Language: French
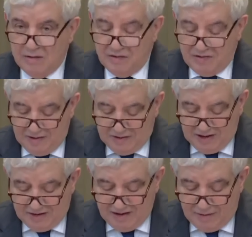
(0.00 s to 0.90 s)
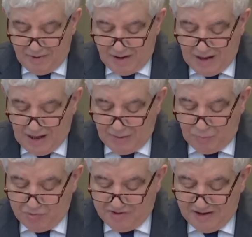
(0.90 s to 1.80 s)
Cet examen
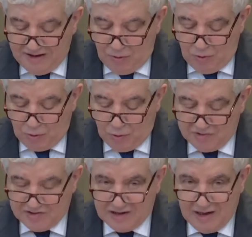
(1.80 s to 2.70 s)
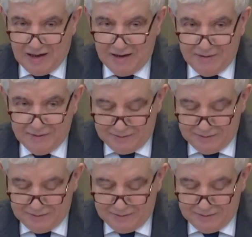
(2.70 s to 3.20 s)
aboutit au constat